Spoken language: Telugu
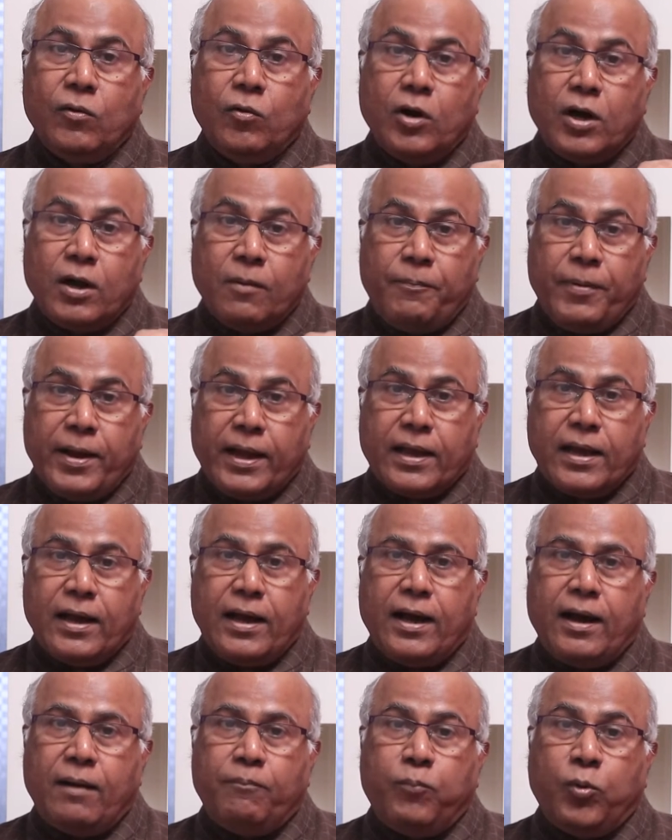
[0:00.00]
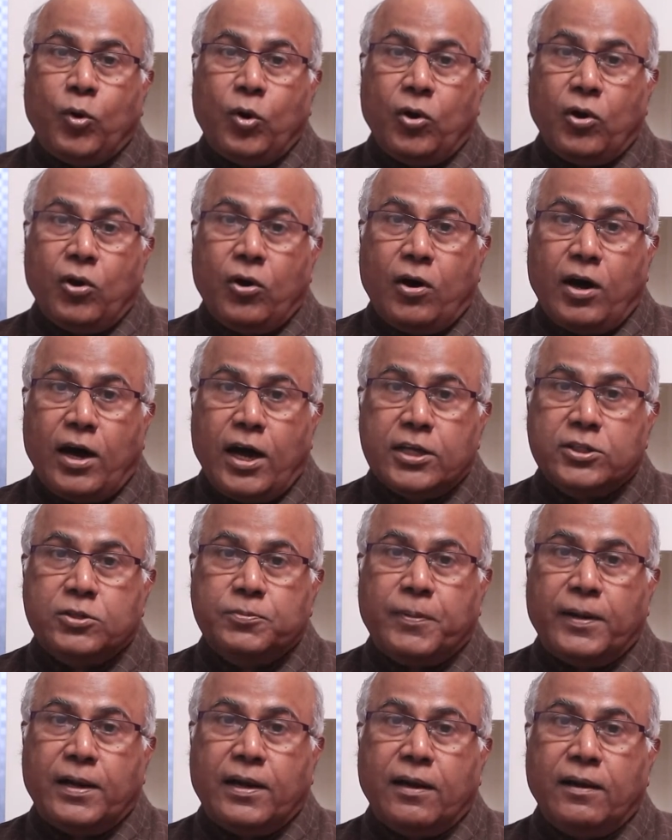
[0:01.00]
ఒక పక్క అపోలో
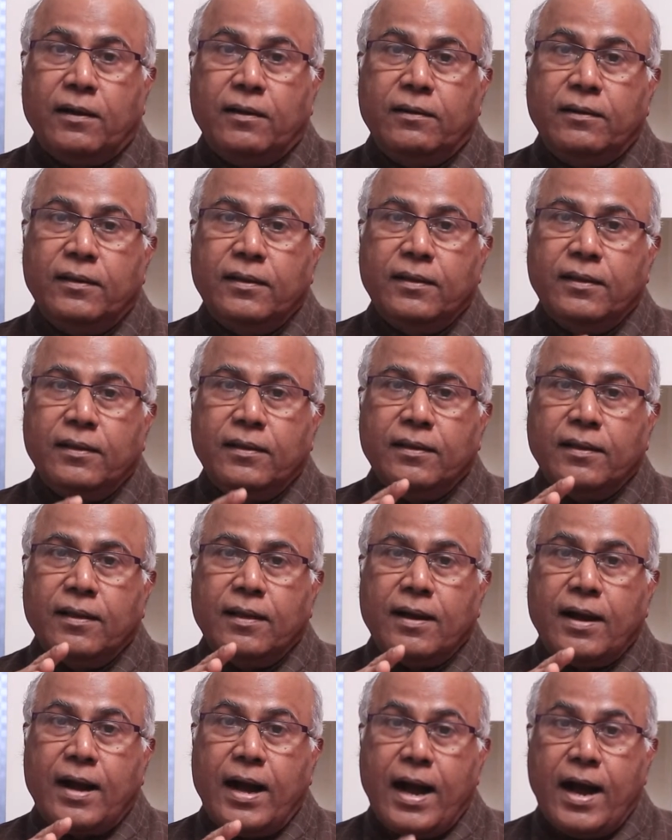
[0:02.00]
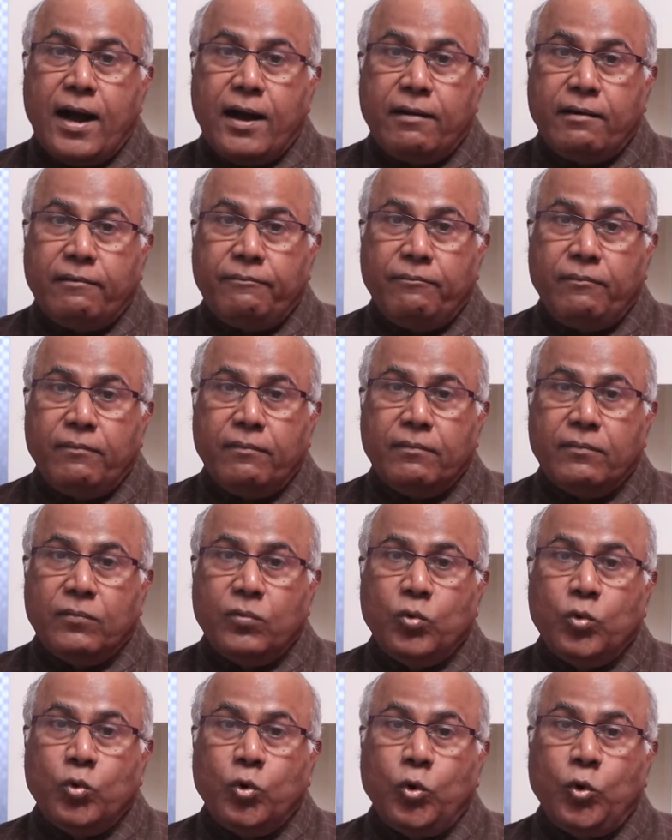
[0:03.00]
హాస్పిటల్ ఆ
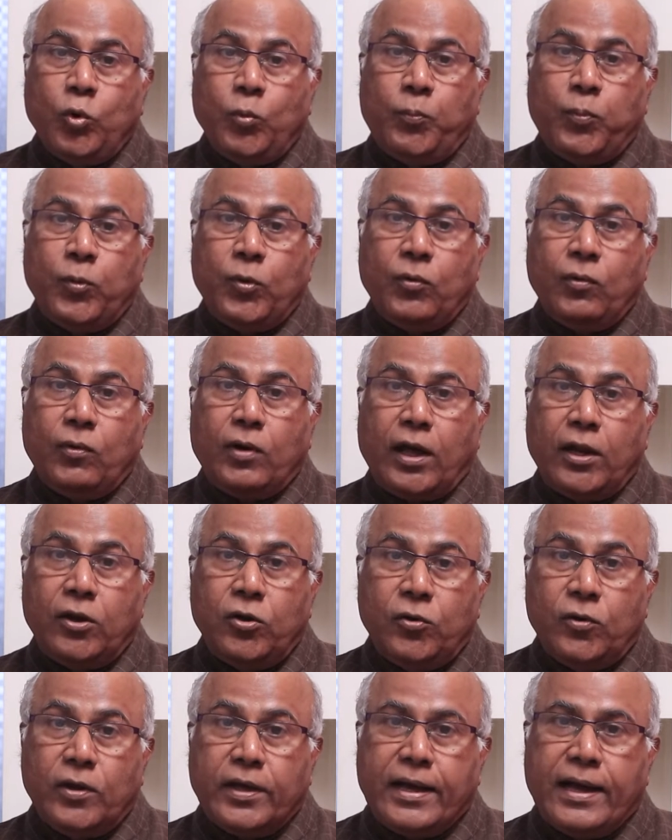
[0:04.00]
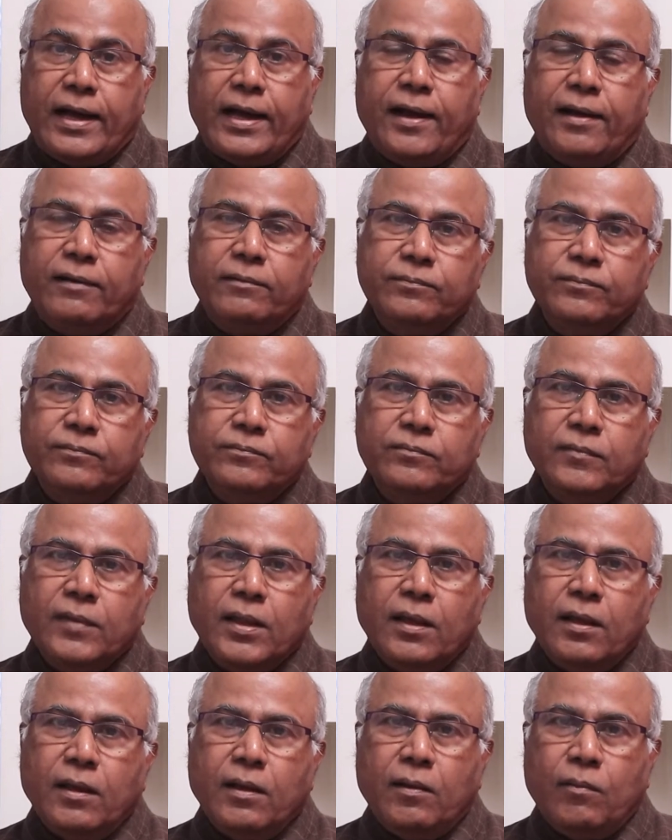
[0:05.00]
గ్రూపు అల్లుడుగా
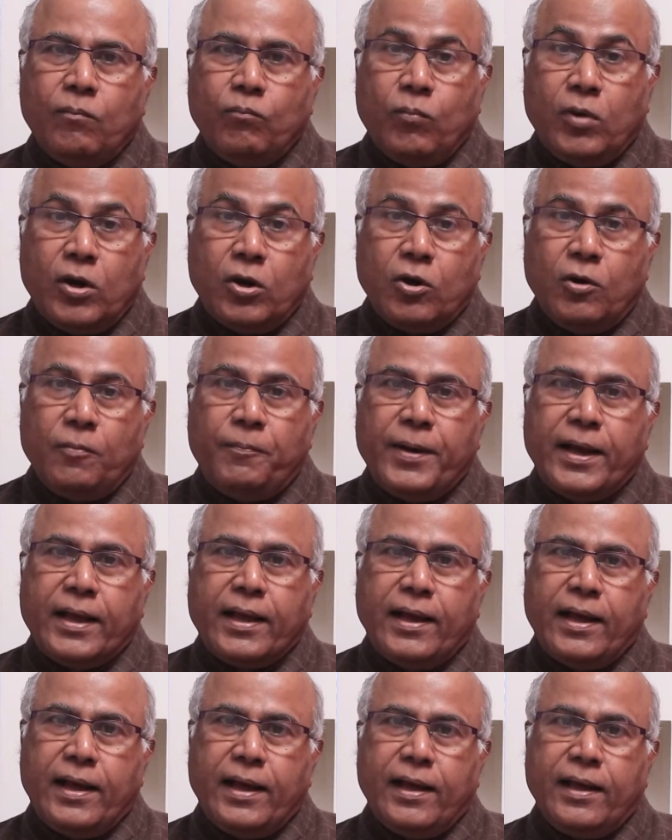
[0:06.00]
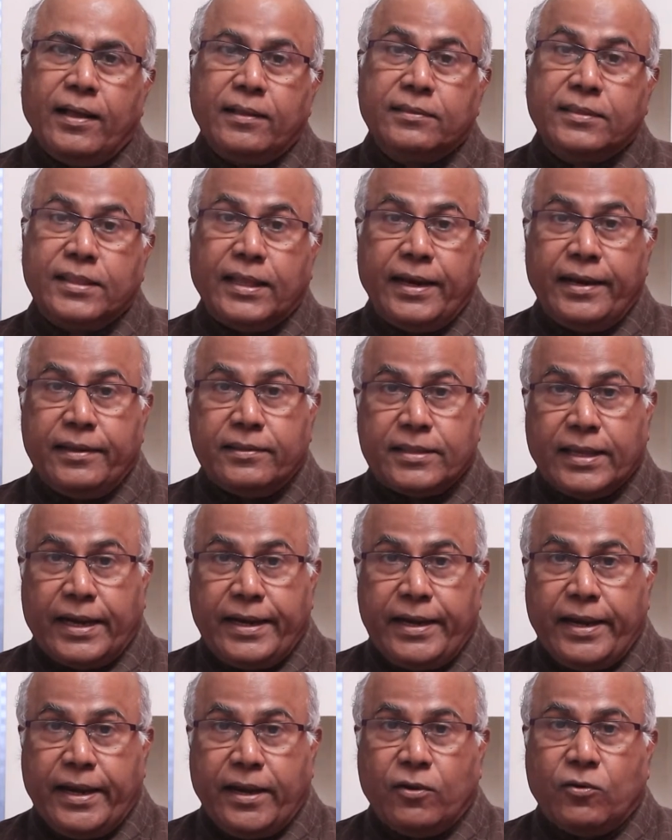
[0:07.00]
మరోపక్క తన
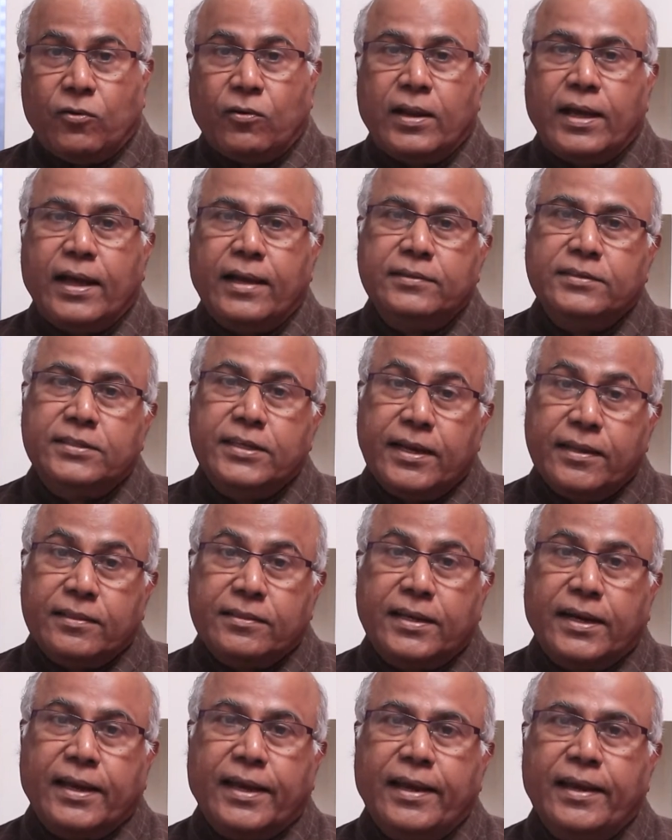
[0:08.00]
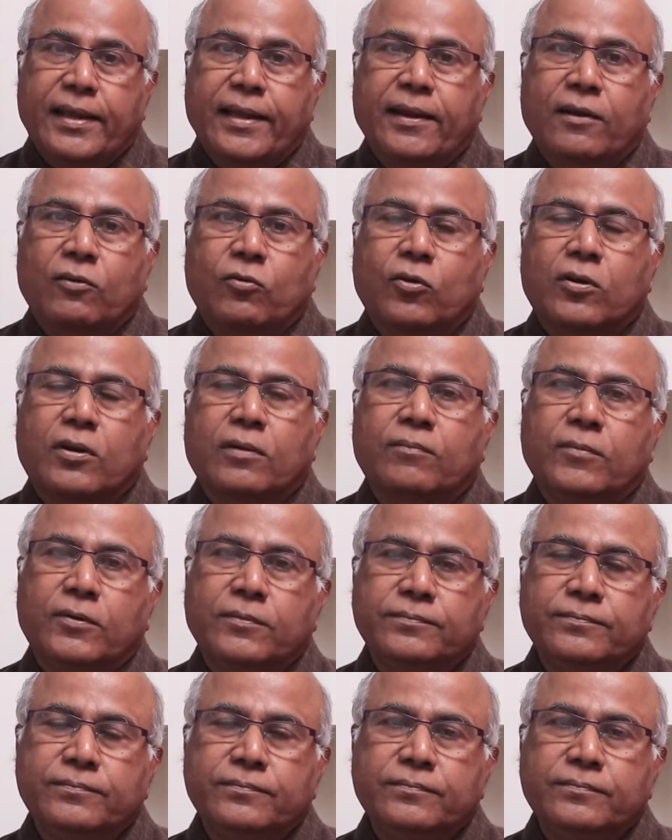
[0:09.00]
తండ్రి కూడా చరిత్ర కలిగిన కుటుంబం